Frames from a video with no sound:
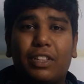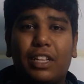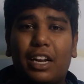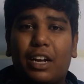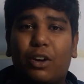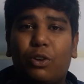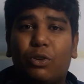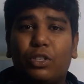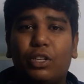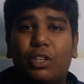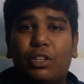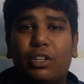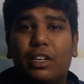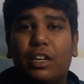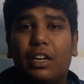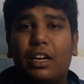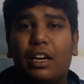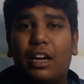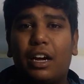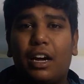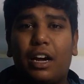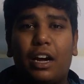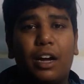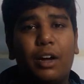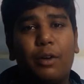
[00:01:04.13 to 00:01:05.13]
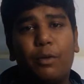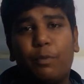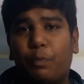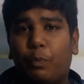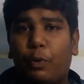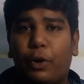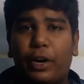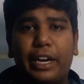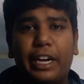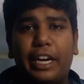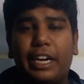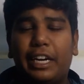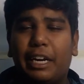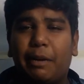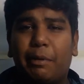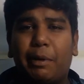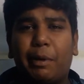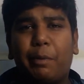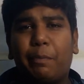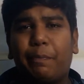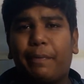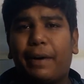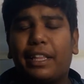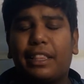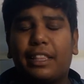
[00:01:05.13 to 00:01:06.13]
வந்து நான் கொஞ்சம் போயிட்டு
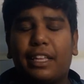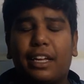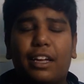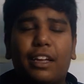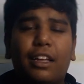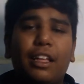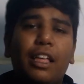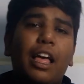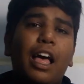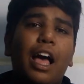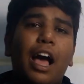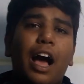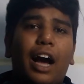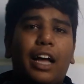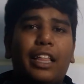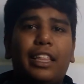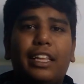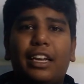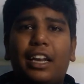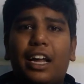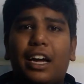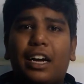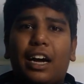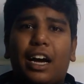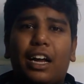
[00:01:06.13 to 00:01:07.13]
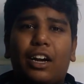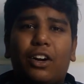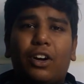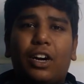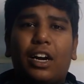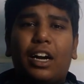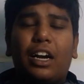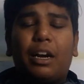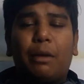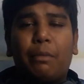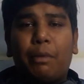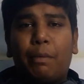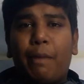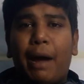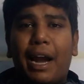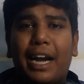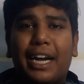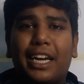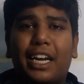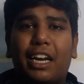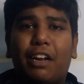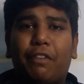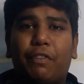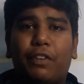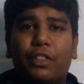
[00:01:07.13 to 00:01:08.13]
இன்டெக்டாக பார்த்தேன் அது என்ன காரணம்னா நம்ம
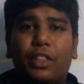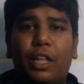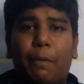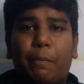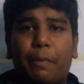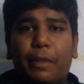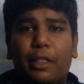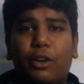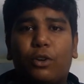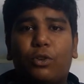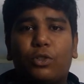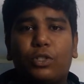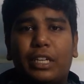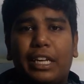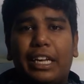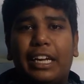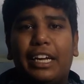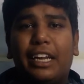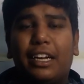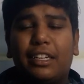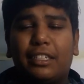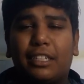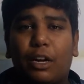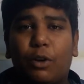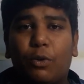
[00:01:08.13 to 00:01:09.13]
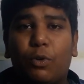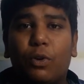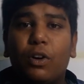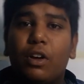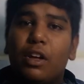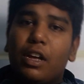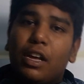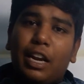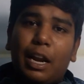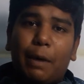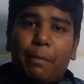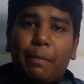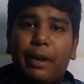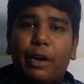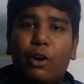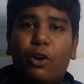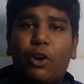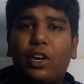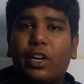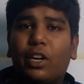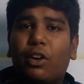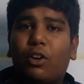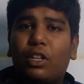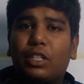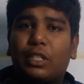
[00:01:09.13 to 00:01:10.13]
பேட்டரி லைஃப் வந்து அப்போ தான் கொஞ்சம் இன்க்ரீஸ் ஆகும் நம்ம
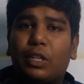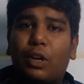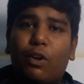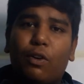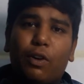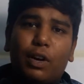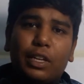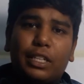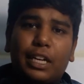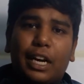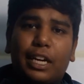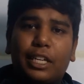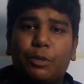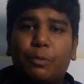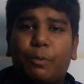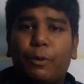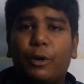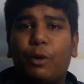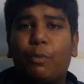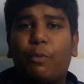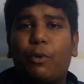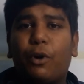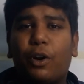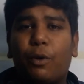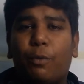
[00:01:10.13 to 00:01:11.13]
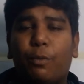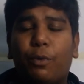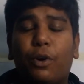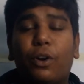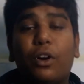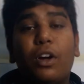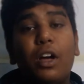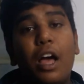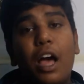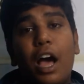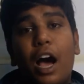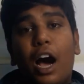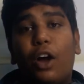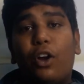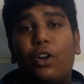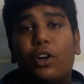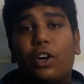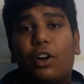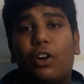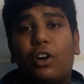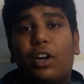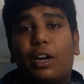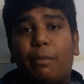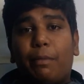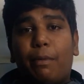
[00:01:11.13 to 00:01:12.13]
எவ்வளோக்கு எவ்வளோ ஸ்லோவாக சார்ஜ் போட்டு போகிறோமோ
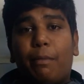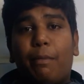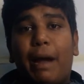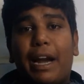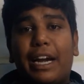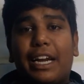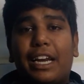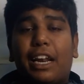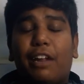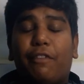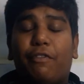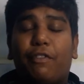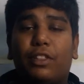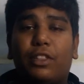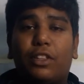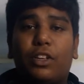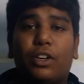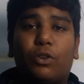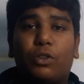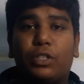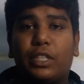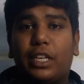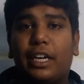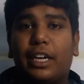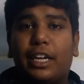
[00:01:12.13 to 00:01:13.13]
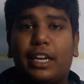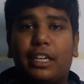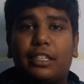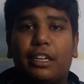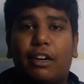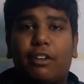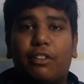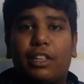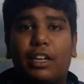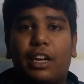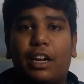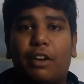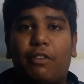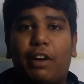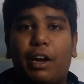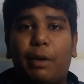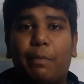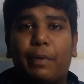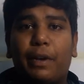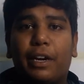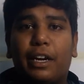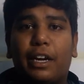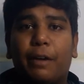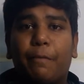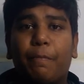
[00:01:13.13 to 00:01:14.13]
அவ்வளோக்கு அவ்வளோ நம்ம பேட்டரி லைஃப் வந்து கொஞ்சம் இன்க்ரீஸ் ஆகிறதுக்கான
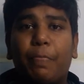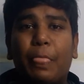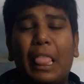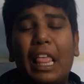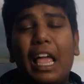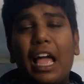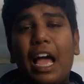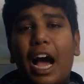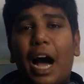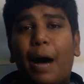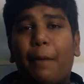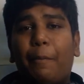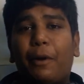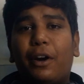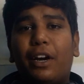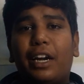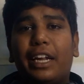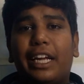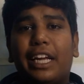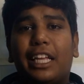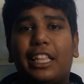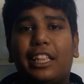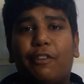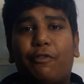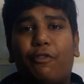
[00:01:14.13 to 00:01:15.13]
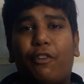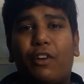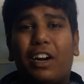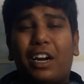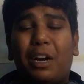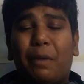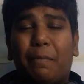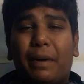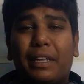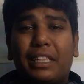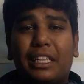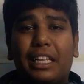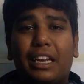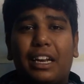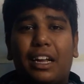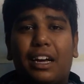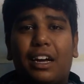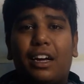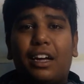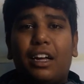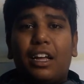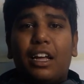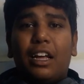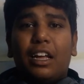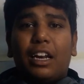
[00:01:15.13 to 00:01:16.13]
வாய்ப்பு இருக்குது அப்புறம் நீங்கள் இந்த ஃபோனில் பார்த்தீங்கன்னா
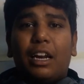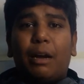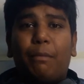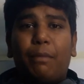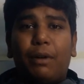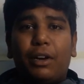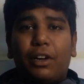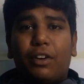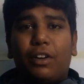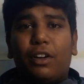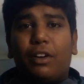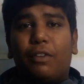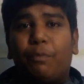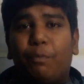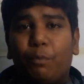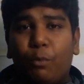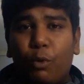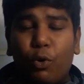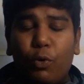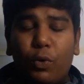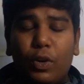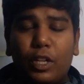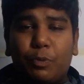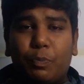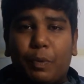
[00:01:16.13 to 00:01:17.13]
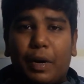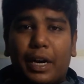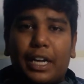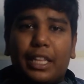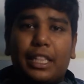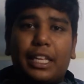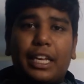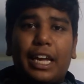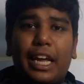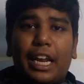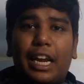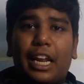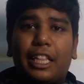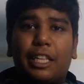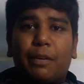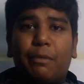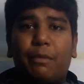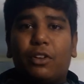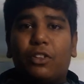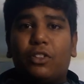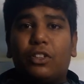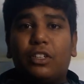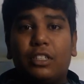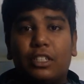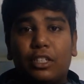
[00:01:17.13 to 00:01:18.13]
நம்மளுக்கு மூவிஸ் பார்க்கறதுக்கு
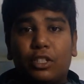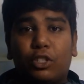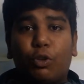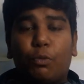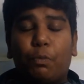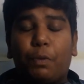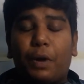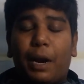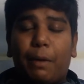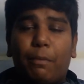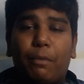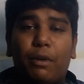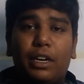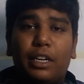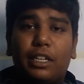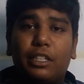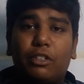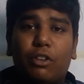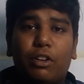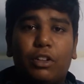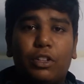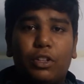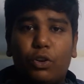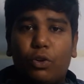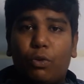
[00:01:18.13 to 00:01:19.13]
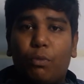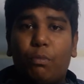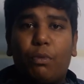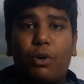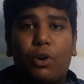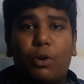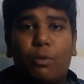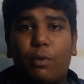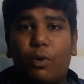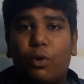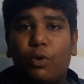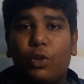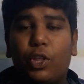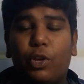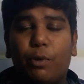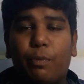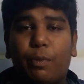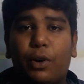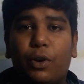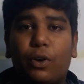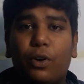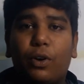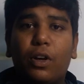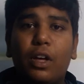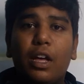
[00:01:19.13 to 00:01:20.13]
எல்லாத்துக்குமே வந்து இந்த சூப்பர் ஆம்பிளட் டிஸ்பிளே வந்து ரொம்ப ரொம்ப உதவி
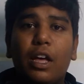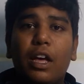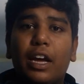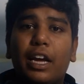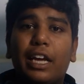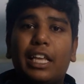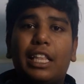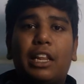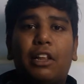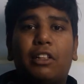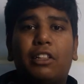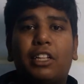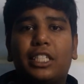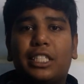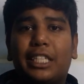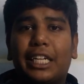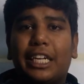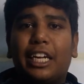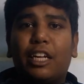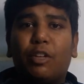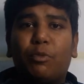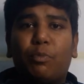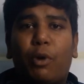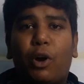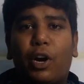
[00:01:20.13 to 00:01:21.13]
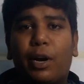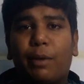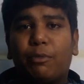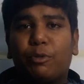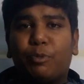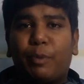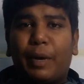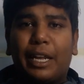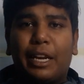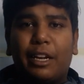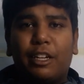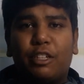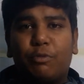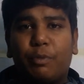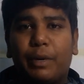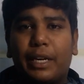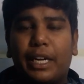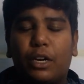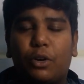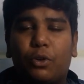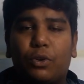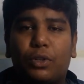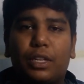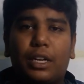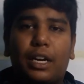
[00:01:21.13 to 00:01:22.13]
பண்ணும் இதில் வந்து சிங்கிள் பாட்டம் ஸ்பைரிங்
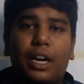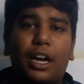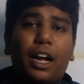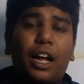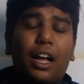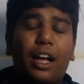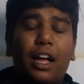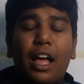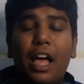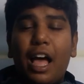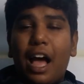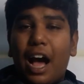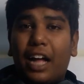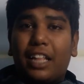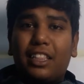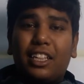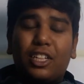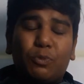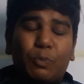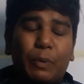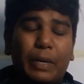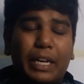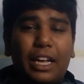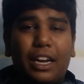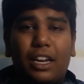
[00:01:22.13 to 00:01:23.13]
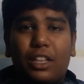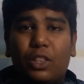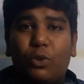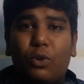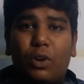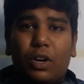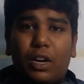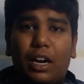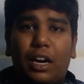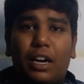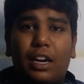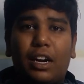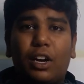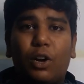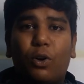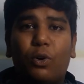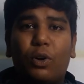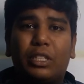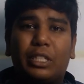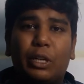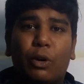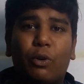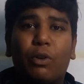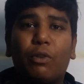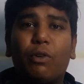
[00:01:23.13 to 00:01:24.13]
ஸ்பீக்கர் கொடுத்துருக்காங்க அந்த ஸ்பீக்கர் வந்து ஒரு நல்ல
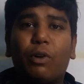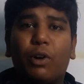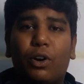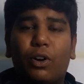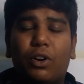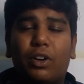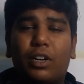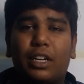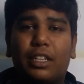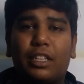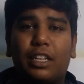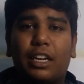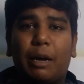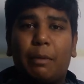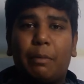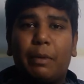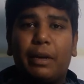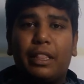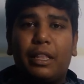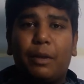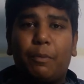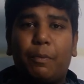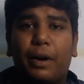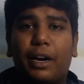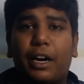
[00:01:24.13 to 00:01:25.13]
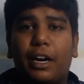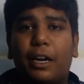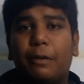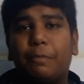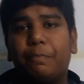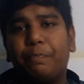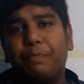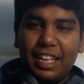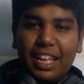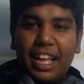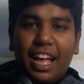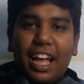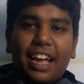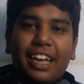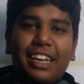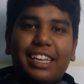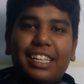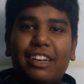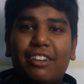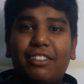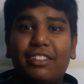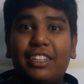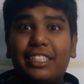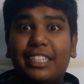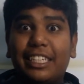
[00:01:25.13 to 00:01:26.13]
லவுட் சவுண்ட் வரும்ன்றதை நம்ம எதிர்பார்க்கலாம்
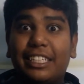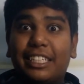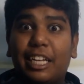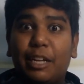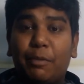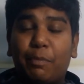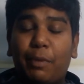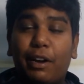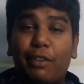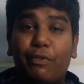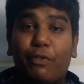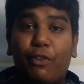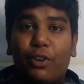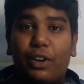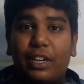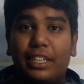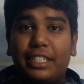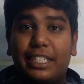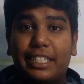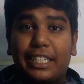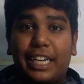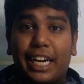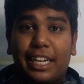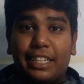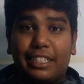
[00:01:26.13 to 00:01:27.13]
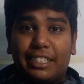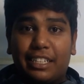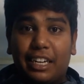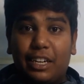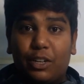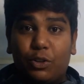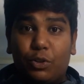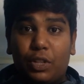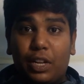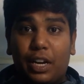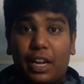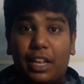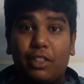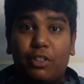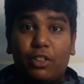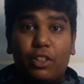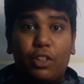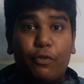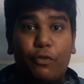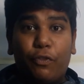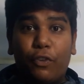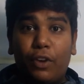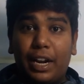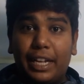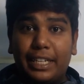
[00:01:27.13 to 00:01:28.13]
இதில் வந்து சிக்ஸ்டீன் பாயிண்ட் ஃபோர் இன்ச்சுக்கான ஸ்க்ரீன் கொடுத்துருக்காங்க இது
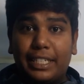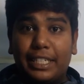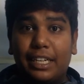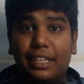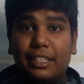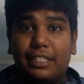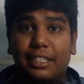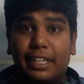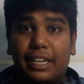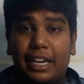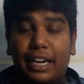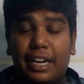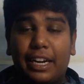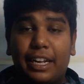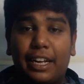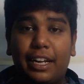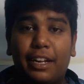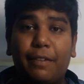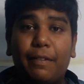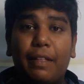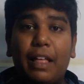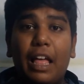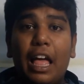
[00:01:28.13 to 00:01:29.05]
வந்து ஃபுல் ஹெச்டி ஸ்க்ரீனு